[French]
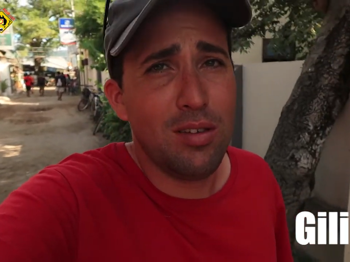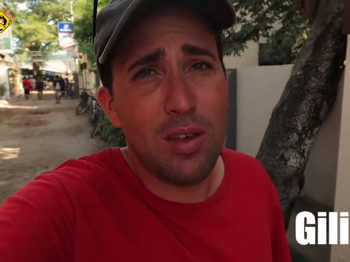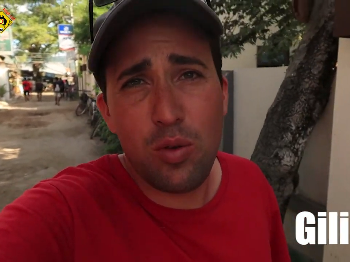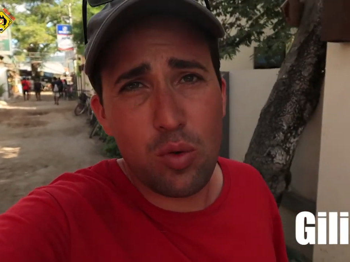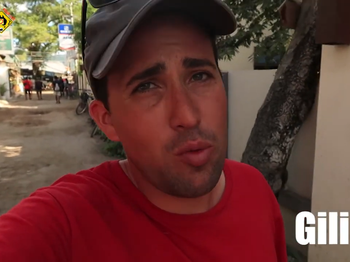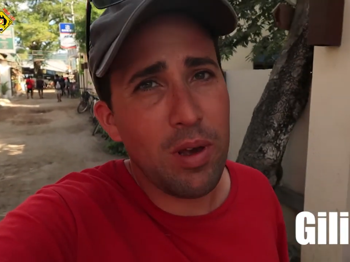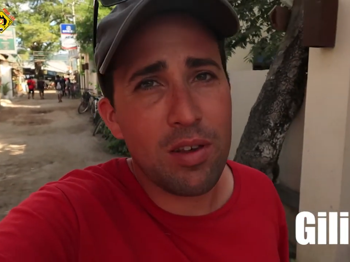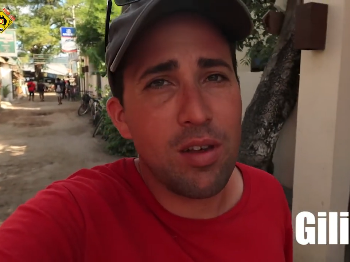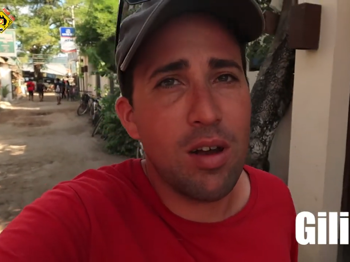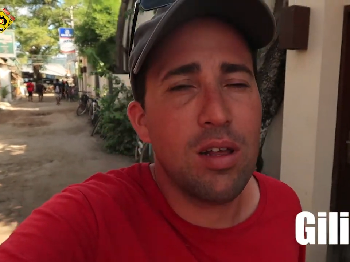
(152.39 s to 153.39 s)
c'est
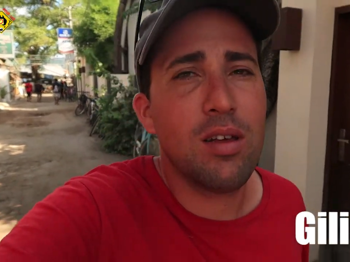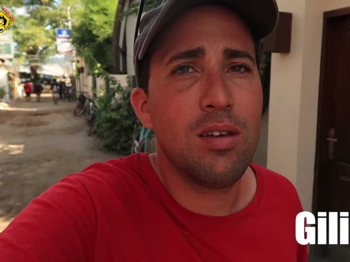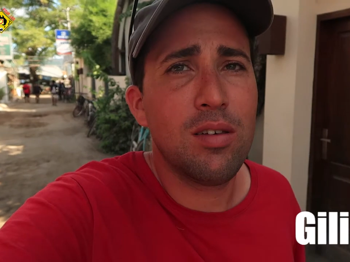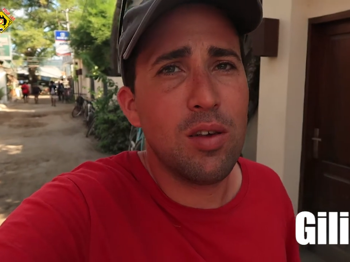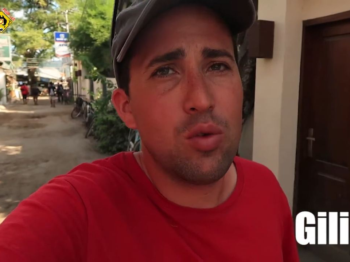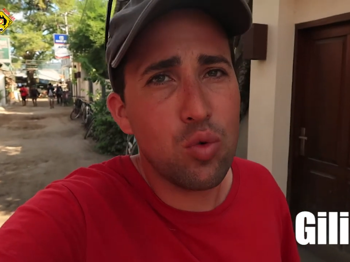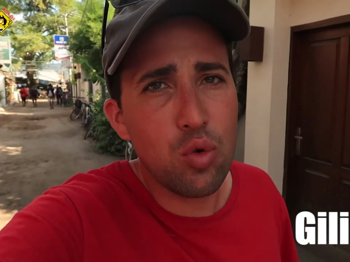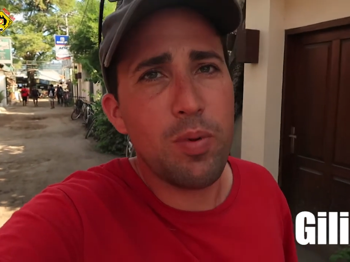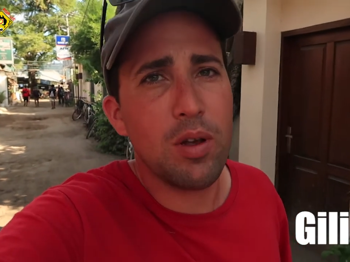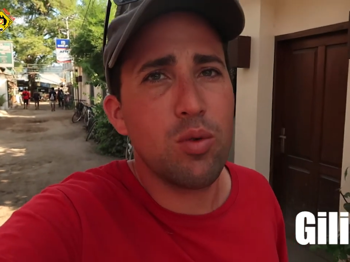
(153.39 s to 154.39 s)
super sale, c'est
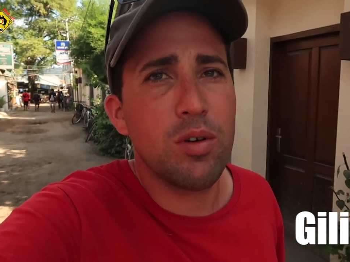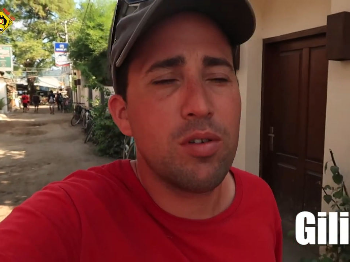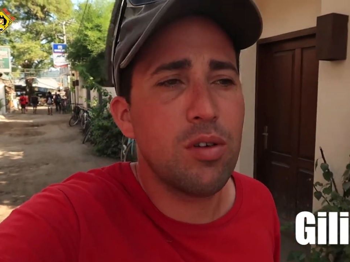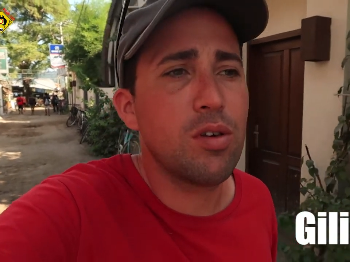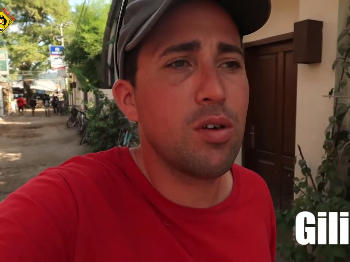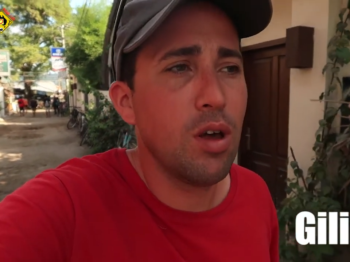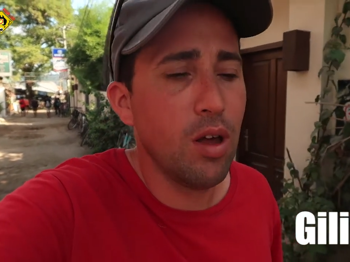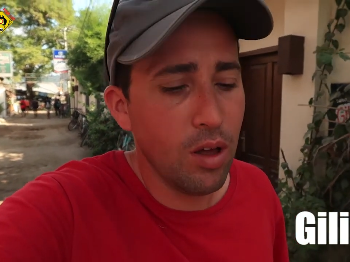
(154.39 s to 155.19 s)
super touristique.